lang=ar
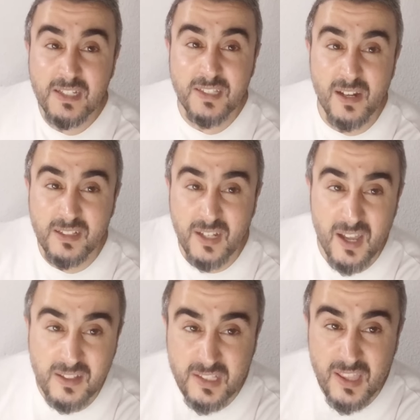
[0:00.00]
الرينتا
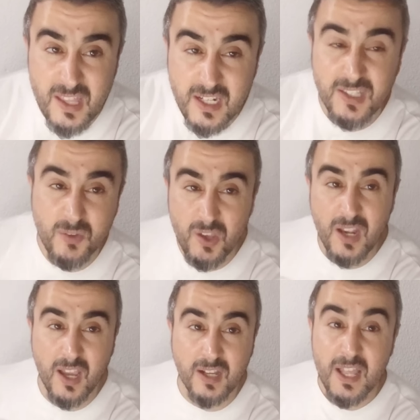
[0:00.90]
غارانتي هذا اللي عندك فيها
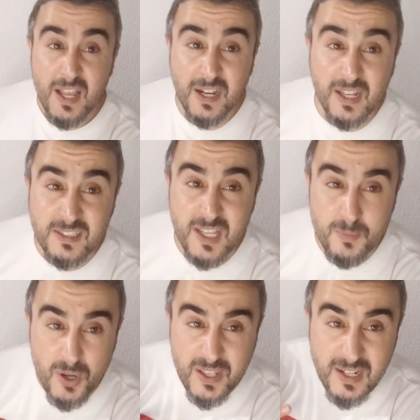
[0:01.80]
الحق هنا
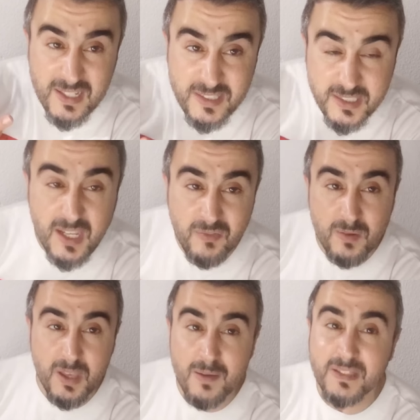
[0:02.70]
كنتكلموا غير على 60%
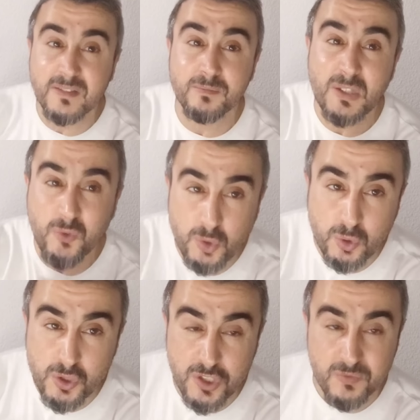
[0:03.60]
ما
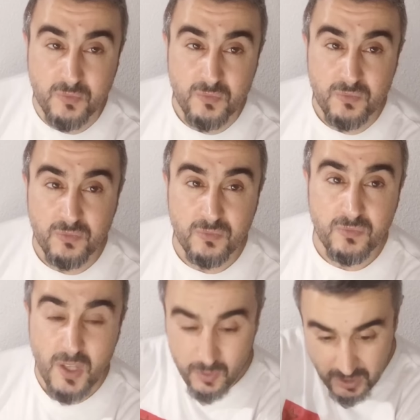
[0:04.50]
تفوتوش
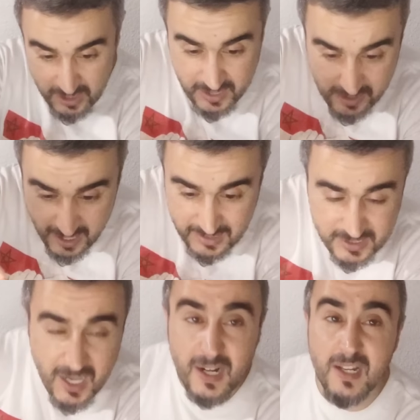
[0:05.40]
ولكن كاين حالات
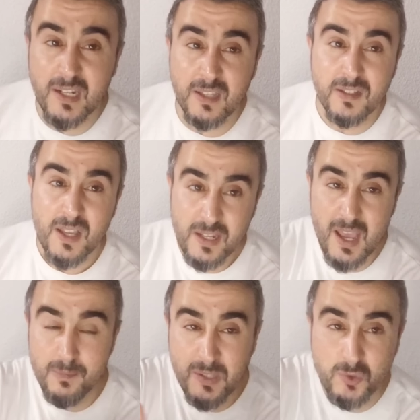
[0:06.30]
اخرى اللي
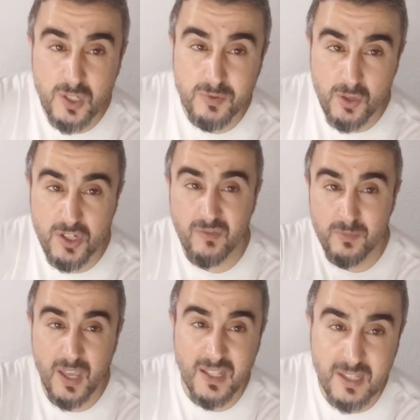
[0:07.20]
نعم ما تفوتش 25%
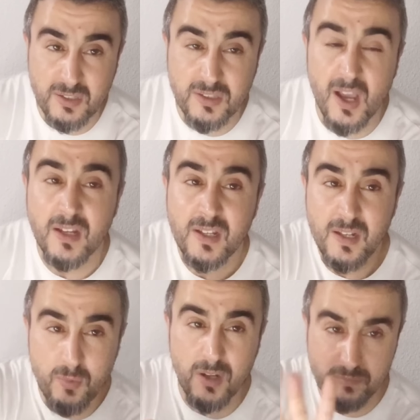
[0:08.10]
تا
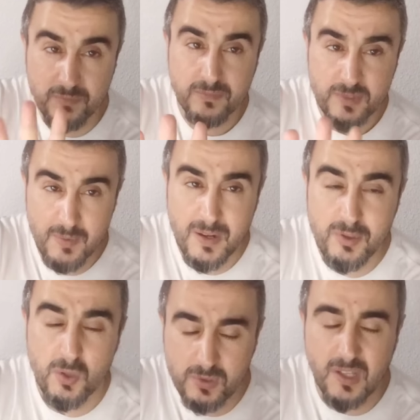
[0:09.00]
المهم دابا
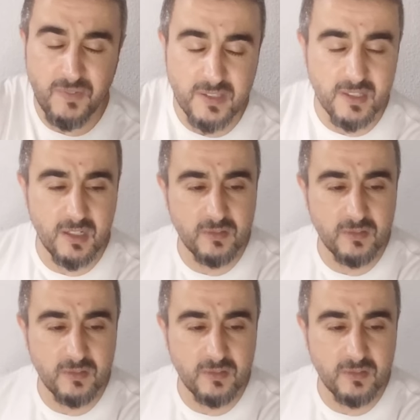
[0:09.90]
نمشيو للتفاصيل